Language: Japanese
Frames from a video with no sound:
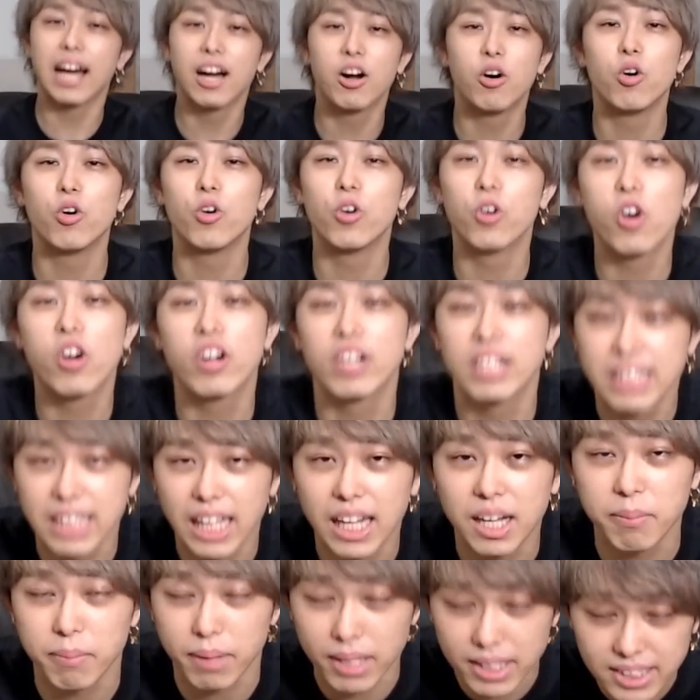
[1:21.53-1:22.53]
ご報告にな
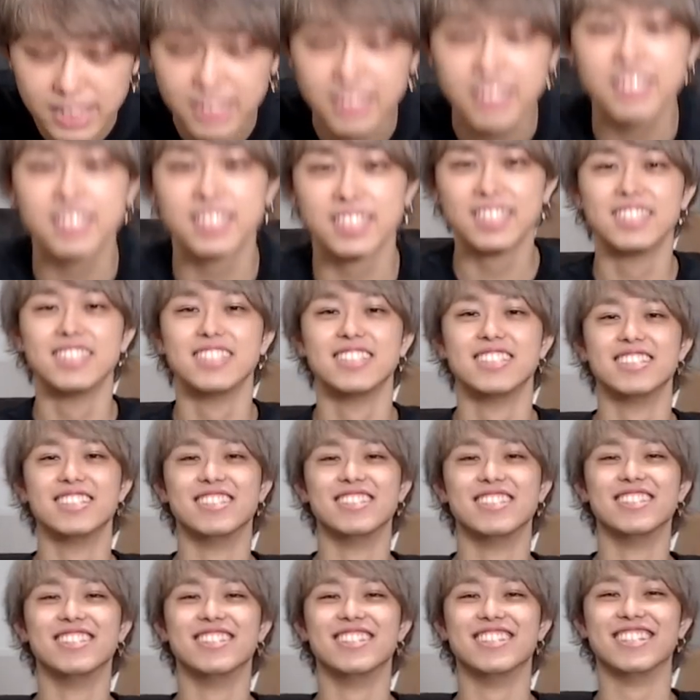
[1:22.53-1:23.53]
ります。
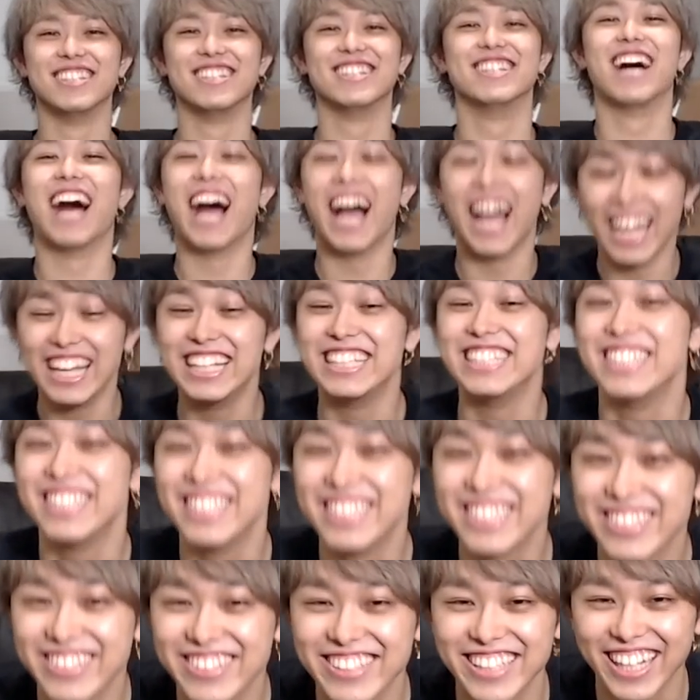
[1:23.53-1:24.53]
はい、
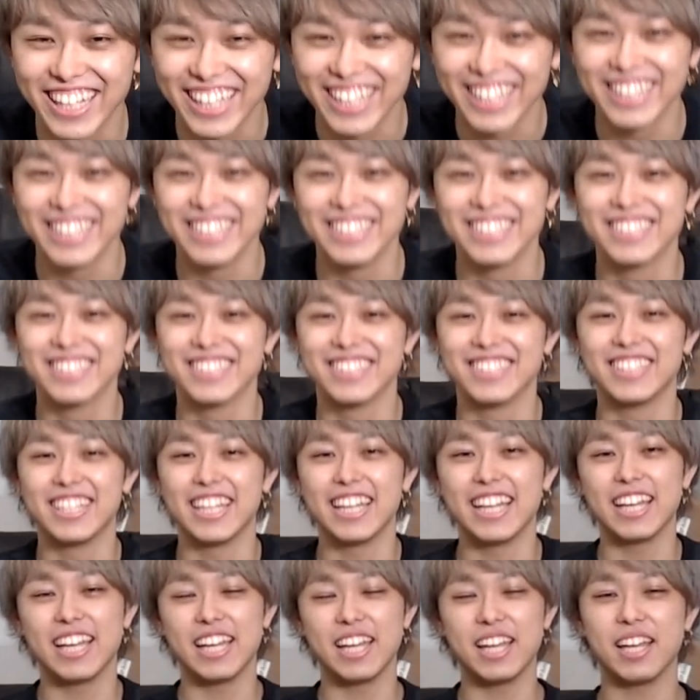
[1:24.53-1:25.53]
それだけです。
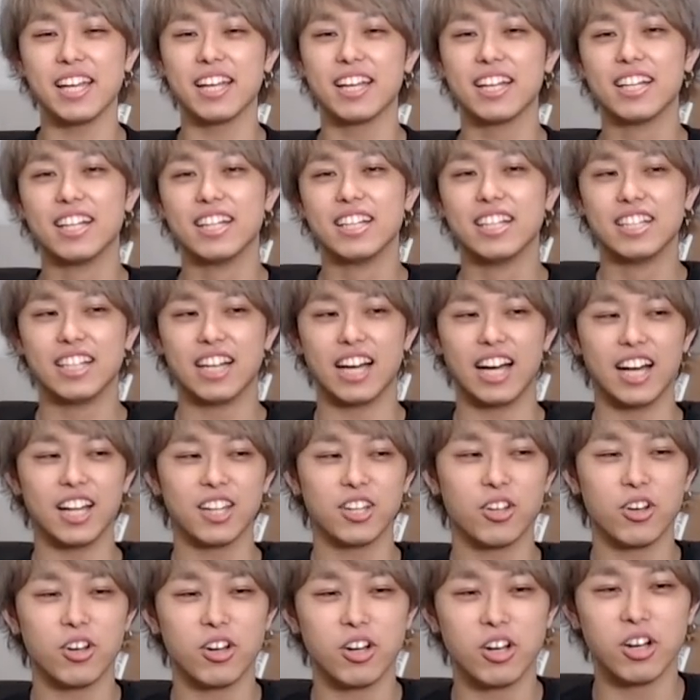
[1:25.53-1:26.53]
で、あ
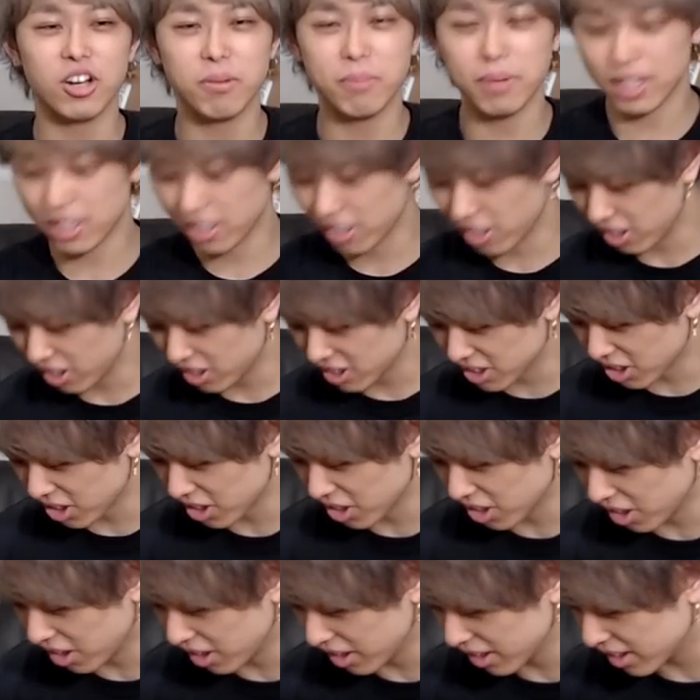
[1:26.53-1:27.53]
のー、まあいろいろそ
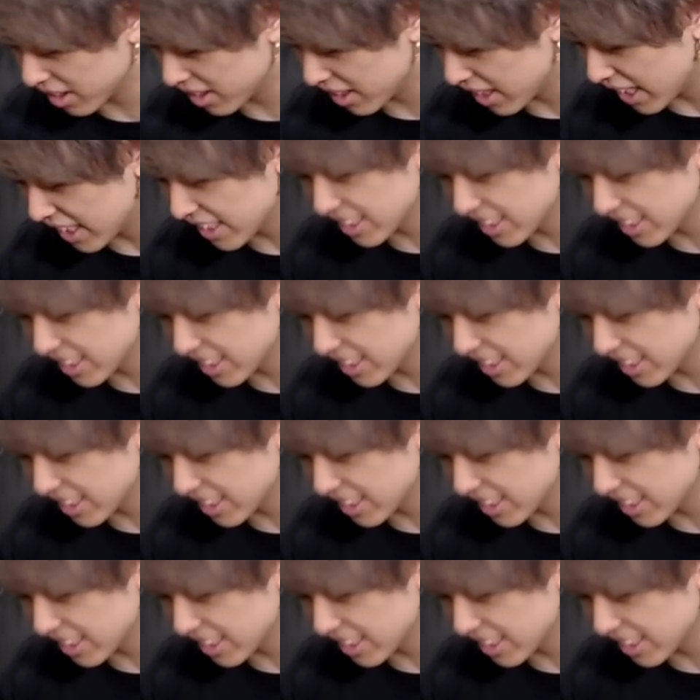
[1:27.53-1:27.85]
のな